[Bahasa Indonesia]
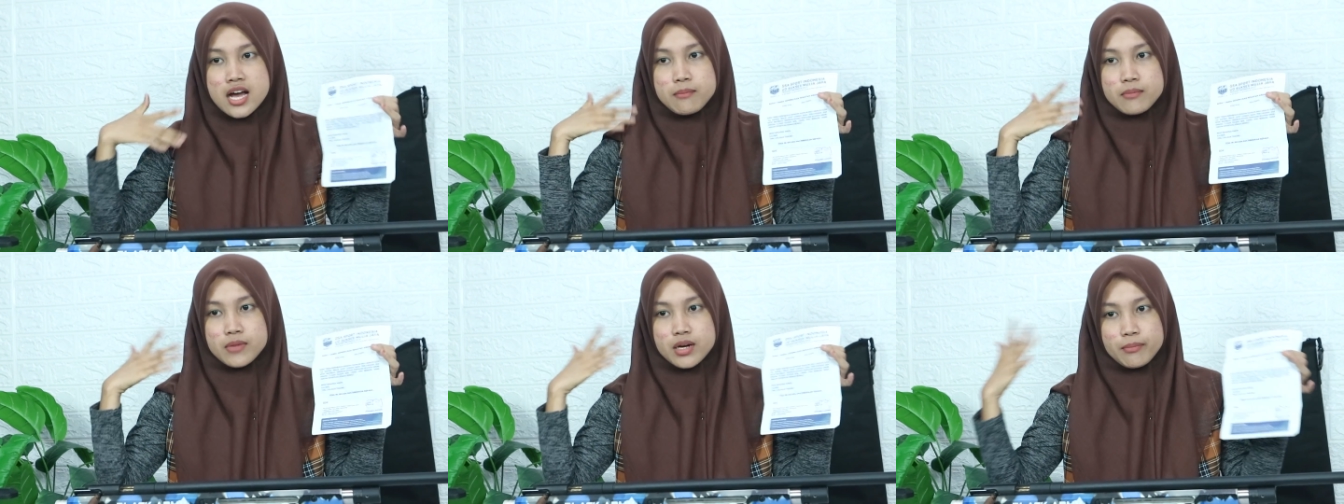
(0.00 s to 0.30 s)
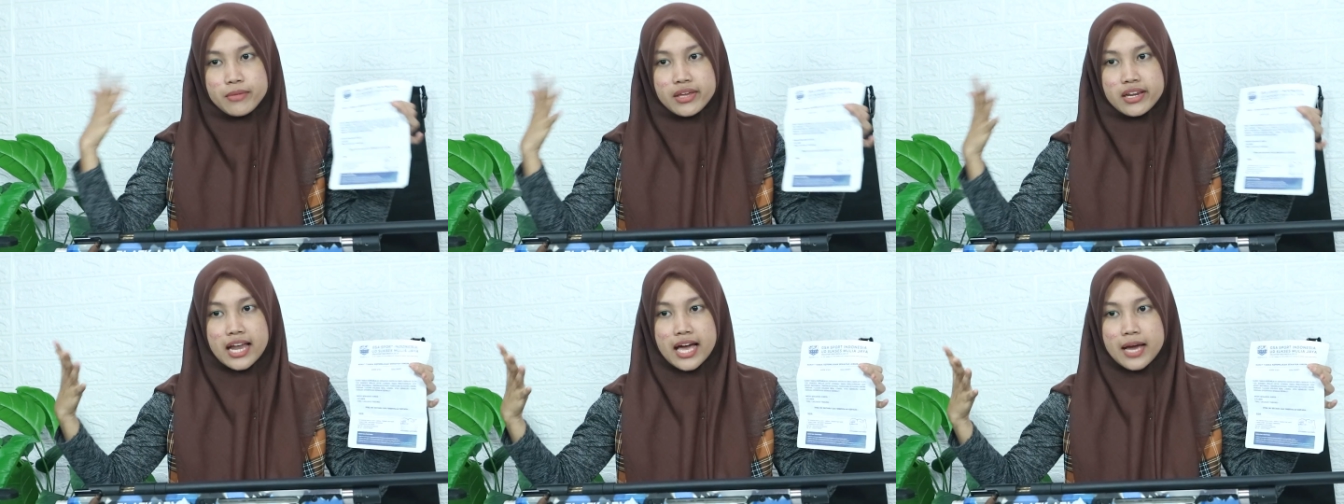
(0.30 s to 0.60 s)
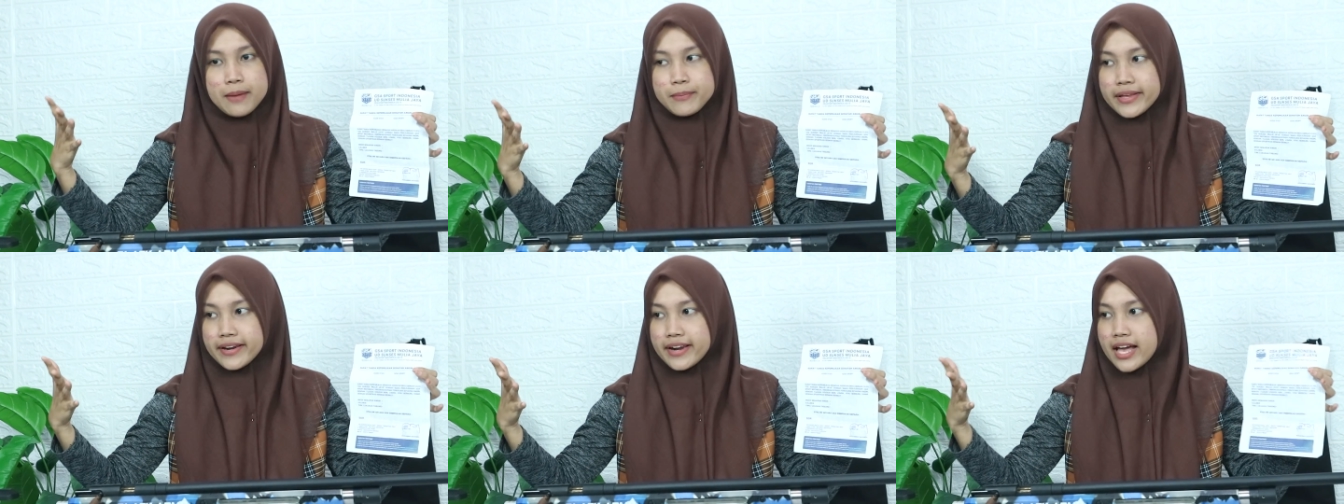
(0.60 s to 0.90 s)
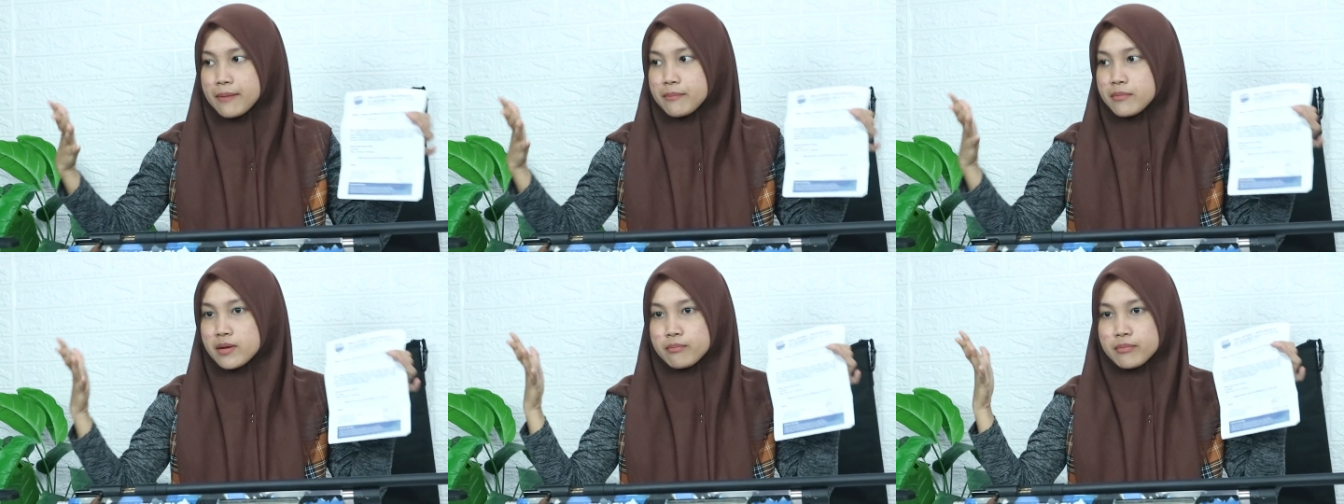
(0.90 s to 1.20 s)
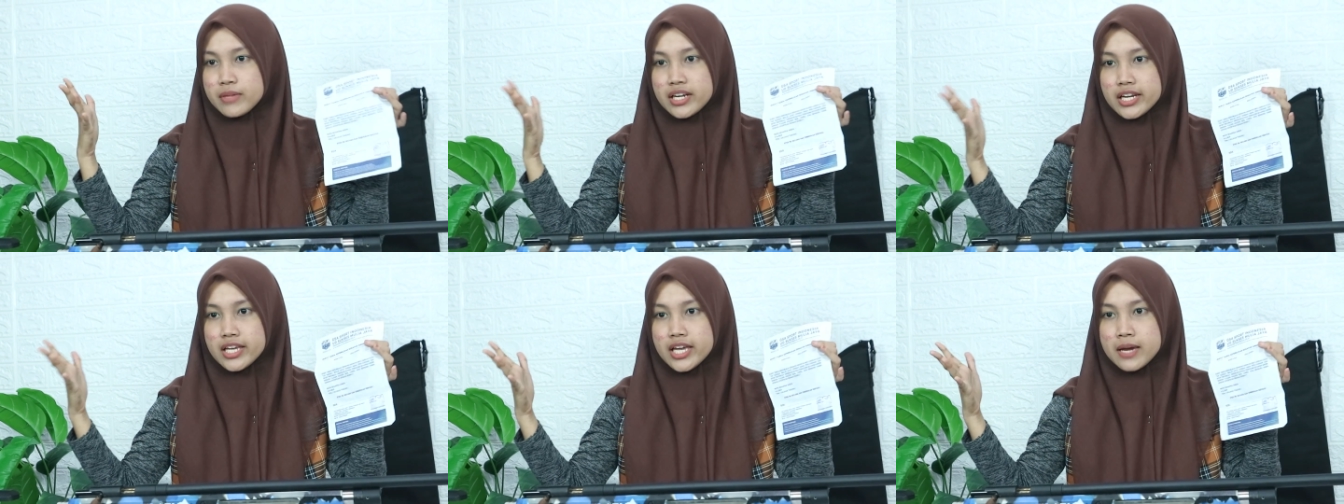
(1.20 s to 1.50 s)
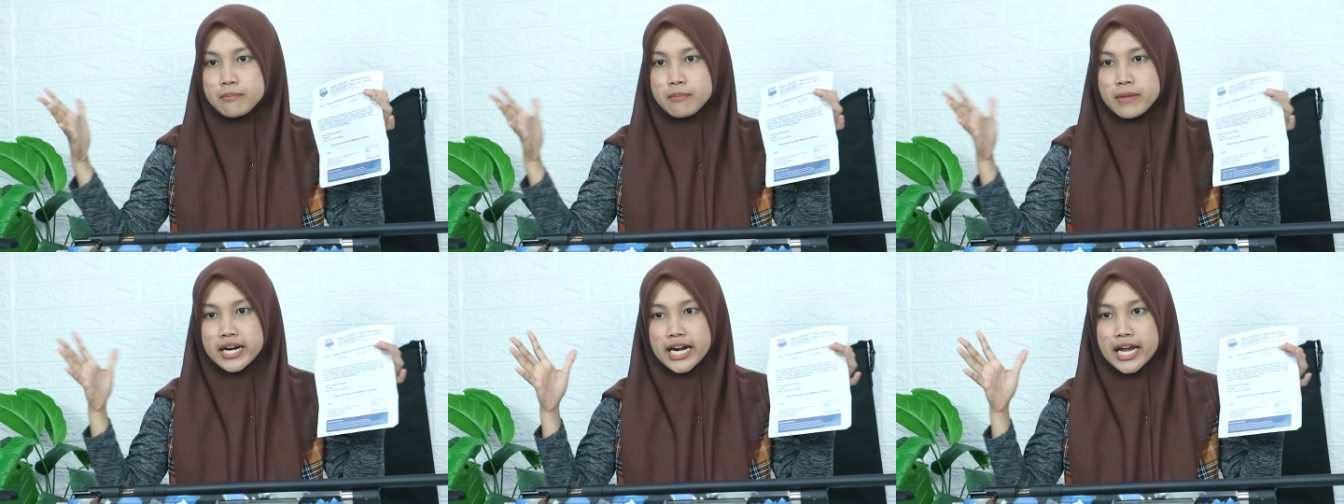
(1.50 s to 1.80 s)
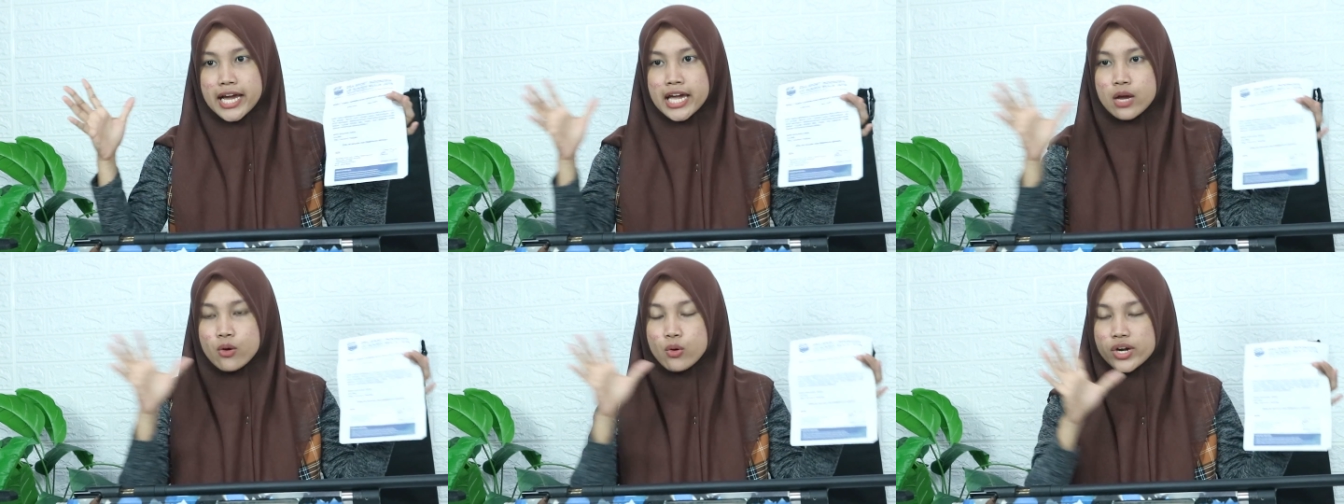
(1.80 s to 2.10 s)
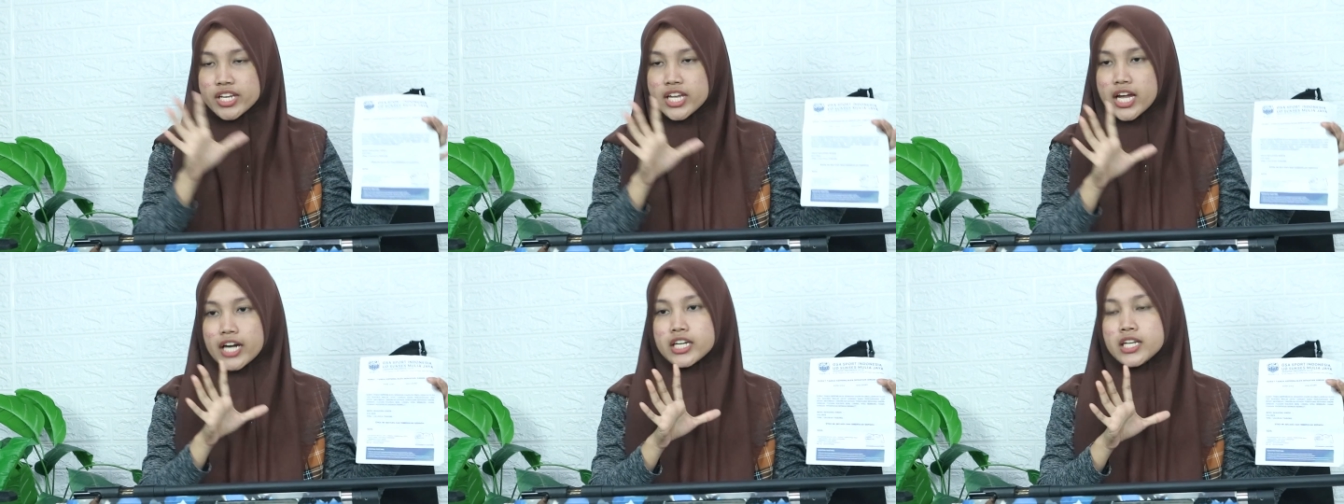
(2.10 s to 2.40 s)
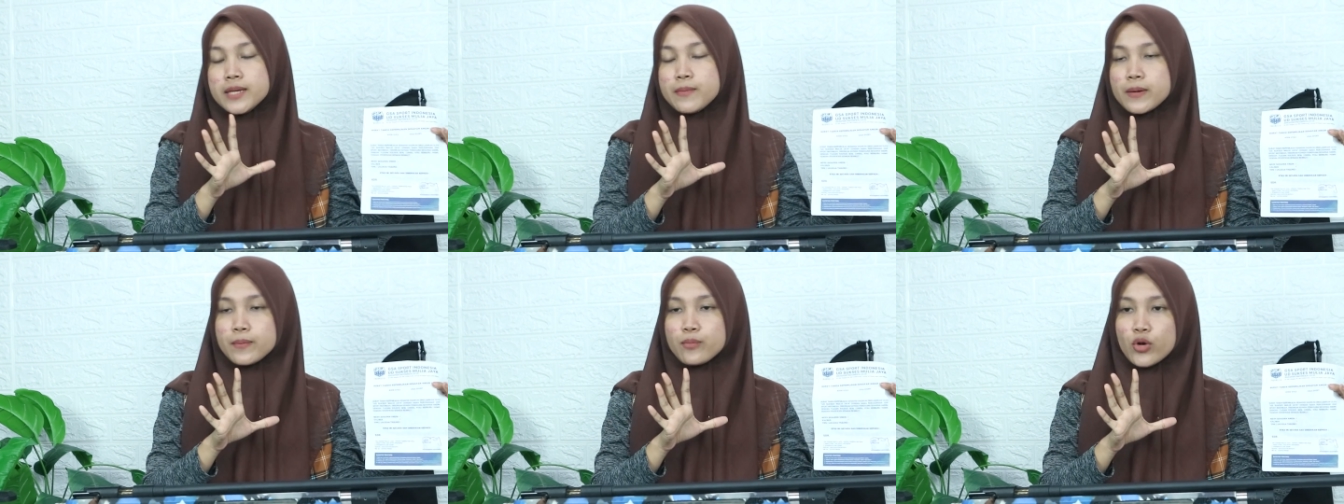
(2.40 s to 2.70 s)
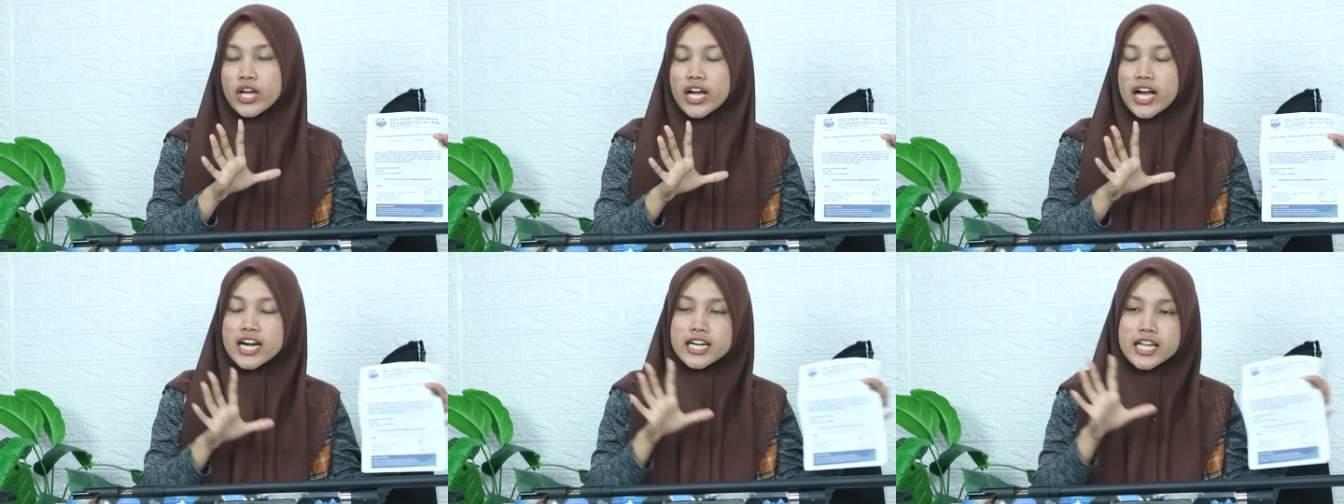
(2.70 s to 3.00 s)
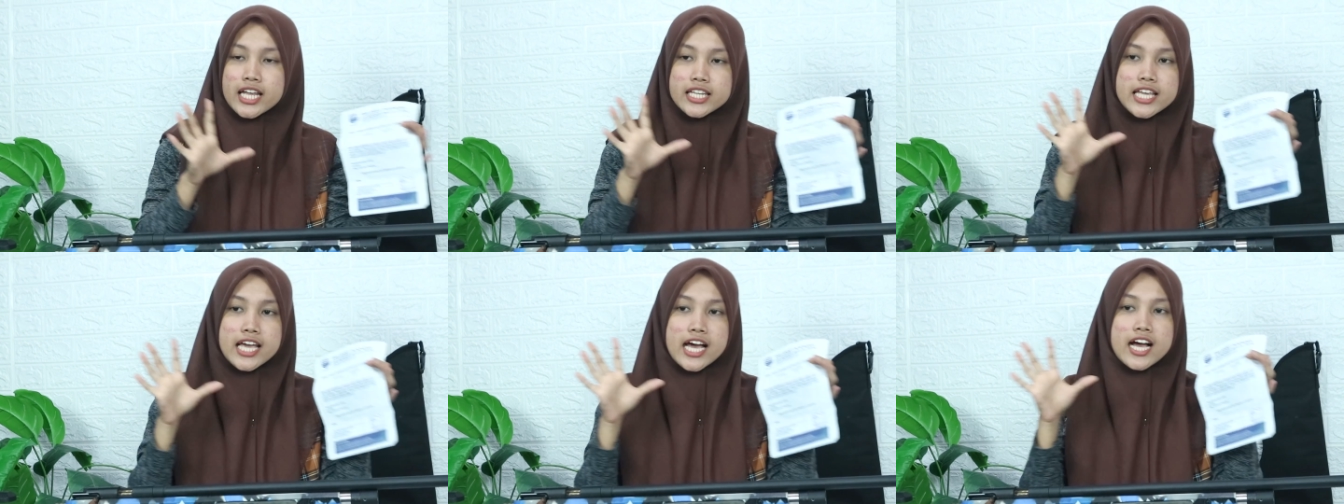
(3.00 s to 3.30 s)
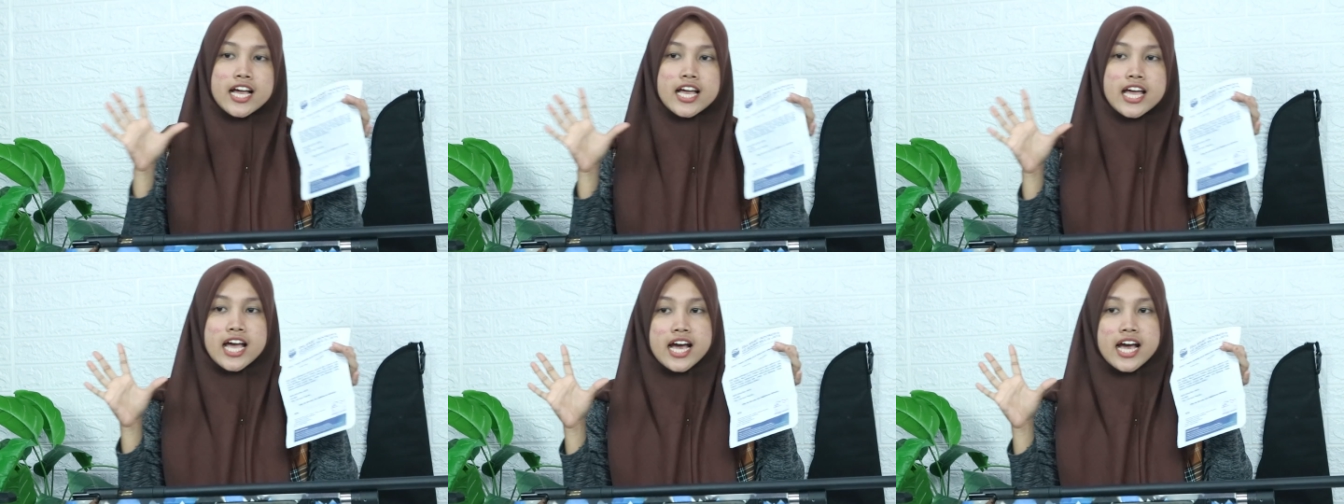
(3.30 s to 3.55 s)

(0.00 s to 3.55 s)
memilah-milah memilih mana hewan yang diperbolehkan dan yang